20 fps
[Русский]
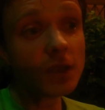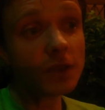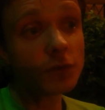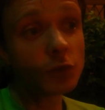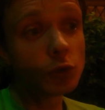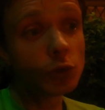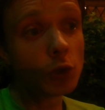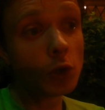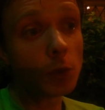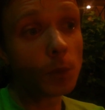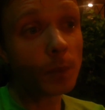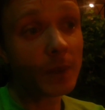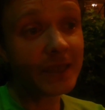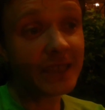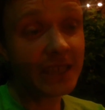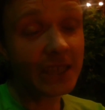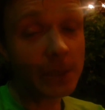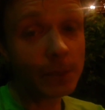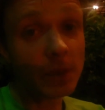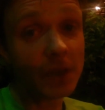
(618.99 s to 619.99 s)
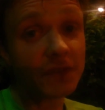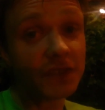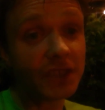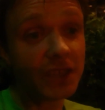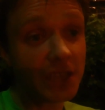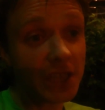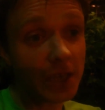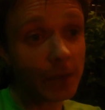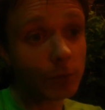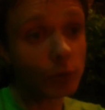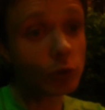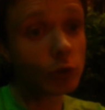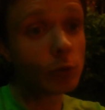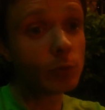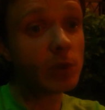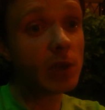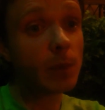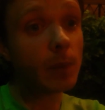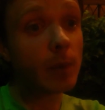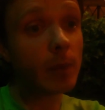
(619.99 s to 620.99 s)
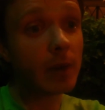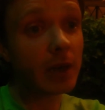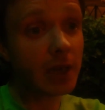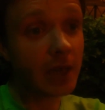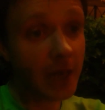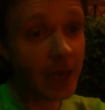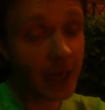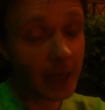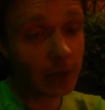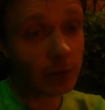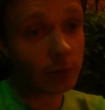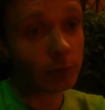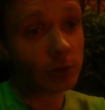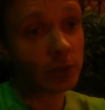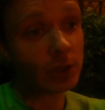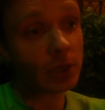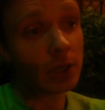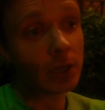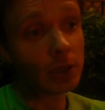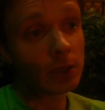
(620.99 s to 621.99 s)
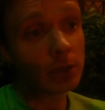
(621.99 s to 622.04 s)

Все, спасибо всем, кто мне помогает, друзья.